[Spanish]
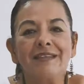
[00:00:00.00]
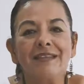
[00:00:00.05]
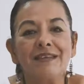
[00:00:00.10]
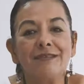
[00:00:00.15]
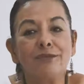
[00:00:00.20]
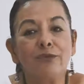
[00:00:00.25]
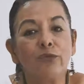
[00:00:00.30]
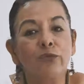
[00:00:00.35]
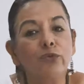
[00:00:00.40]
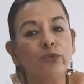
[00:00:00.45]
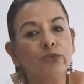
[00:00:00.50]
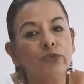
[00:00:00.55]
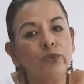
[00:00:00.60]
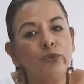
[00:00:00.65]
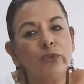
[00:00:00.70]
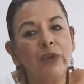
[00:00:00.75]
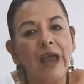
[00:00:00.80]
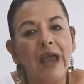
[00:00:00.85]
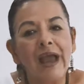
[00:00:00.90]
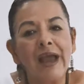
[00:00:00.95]
de
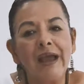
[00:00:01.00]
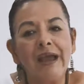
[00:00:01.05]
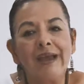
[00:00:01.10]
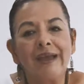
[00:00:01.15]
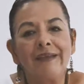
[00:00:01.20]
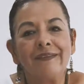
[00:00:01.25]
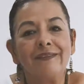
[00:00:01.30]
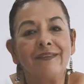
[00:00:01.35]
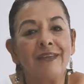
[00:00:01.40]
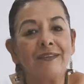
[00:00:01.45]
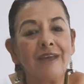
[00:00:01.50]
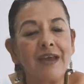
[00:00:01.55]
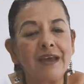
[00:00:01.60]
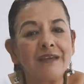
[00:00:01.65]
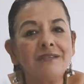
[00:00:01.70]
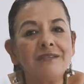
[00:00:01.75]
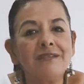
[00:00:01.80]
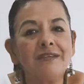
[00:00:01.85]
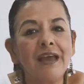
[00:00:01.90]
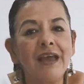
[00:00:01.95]
escultura, de
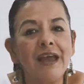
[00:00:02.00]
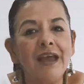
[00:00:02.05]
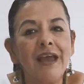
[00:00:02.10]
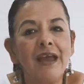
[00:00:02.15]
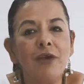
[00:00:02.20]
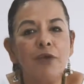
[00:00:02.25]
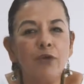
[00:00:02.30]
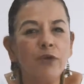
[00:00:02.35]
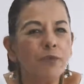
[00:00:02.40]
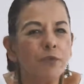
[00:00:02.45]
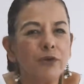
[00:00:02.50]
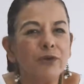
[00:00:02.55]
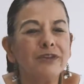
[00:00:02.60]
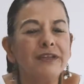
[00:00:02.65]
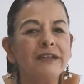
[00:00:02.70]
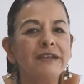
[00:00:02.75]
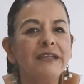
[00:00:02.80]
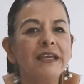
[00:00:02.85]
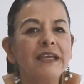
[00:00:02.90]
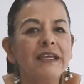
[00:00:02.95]
danza. Lo
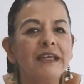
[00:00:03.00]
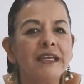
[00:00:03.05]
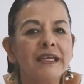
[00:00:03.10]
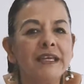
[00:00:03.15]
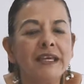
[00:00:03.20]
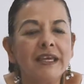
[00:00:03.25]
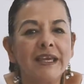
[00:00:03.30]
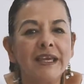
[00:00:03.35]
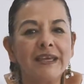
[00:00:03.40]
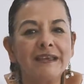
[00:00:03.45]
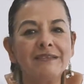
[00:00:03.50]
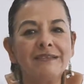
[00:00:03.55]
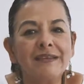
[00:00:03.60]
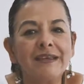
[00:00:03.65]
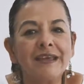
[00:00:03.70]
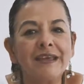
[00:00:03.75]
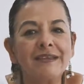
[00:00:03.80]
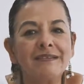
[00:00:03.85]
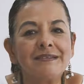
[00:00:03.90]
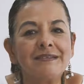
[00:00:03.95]
importante aquí es
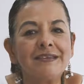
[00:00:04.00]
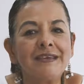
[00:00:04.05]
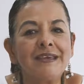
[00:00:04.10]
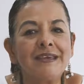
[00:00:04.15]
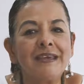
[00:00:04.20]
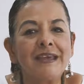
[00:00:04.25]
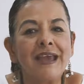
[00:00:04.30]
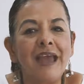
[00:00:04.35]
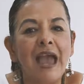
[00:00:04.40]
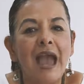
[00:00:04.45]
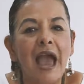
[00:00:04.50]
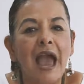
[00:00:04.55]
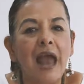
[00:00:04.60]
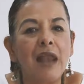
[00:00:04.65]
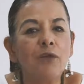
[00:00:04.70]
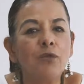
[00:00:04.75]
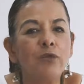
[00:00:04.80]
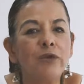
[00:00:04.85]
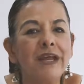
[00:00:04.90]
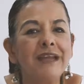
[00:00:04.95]
que si
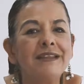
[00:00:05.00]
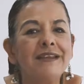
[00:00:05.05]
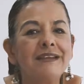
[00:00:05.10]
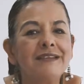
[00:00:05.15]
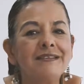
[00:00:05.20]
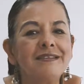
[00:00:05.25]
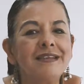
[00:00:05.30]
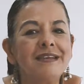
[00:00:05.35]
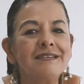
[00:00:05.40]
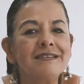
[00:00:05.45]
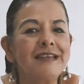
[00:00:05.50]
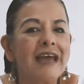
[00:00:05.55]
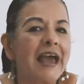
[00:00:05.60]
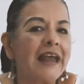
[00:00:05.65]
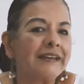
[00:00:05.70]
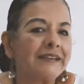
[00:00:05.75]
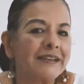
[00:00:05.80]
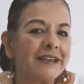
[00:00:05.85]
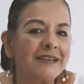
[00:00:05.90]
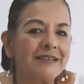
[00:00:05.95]
alguna de estas
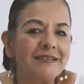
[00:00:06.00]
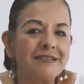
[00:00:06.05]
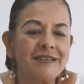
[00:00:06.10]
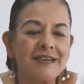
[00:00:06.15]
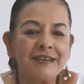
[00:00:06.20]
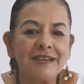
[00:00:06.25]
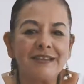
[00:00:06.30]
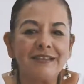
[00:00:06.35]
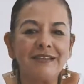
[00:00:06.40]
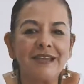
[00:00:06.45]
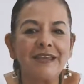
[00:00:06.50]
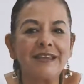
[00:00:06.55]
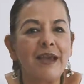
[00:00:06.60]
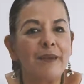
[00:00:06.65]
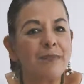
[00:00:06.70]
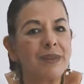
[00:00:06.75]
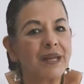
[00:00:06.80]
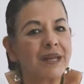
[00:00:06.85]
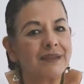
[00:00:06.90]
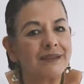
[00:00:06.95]
artes te
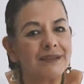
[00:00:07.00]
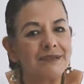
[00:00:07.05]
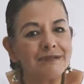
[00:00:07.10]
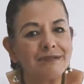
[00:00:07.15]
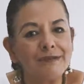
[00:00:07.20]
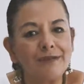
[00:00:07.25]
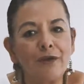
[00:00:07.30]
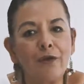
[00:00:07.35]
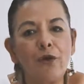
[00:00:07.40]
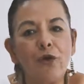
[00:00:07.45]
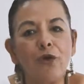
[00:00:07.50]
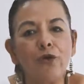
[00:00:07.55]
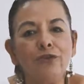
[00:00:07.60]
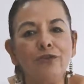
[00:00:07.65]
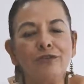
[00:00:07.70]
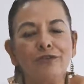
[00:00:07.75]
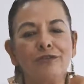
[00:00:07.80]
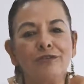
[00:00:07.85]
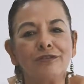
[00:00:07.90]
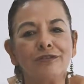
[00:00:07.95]
llama la
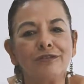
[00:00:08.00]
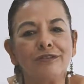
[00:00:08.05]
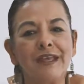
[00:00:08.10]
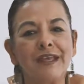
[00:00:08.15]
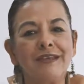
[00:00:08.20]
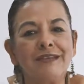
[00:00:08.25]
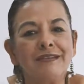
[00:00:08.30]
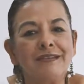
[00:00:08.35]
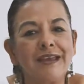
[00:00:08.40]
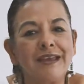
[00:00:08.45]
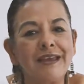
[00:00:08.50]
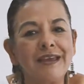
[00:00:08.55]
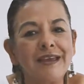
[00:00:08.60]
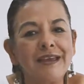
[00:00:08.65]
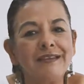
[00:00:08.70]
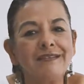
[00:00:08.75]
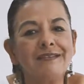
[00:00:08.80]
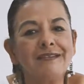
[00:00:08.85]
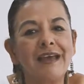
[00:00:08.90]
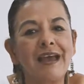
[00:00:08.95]
atención, te
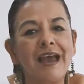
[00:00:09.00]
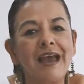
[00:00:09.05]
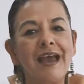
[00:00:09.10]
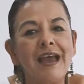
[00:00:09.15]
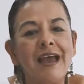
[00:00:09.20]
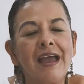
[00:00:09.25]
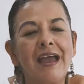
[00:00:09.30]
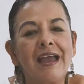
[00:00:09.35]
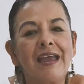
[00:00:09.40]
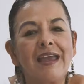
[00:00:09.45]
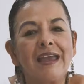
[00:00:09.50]
interesa,